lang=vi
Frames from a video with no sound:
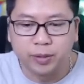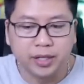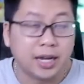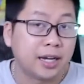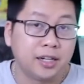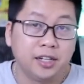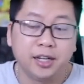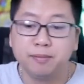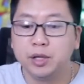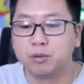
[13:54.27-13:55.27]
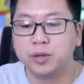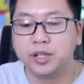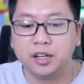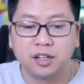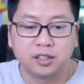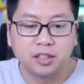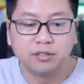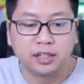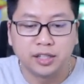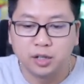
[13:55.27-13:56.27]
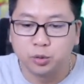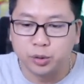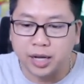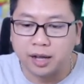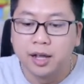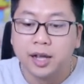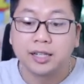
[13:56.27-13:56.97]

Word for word: Akari Gaming của mình để được tư vấn đầy đủ nha các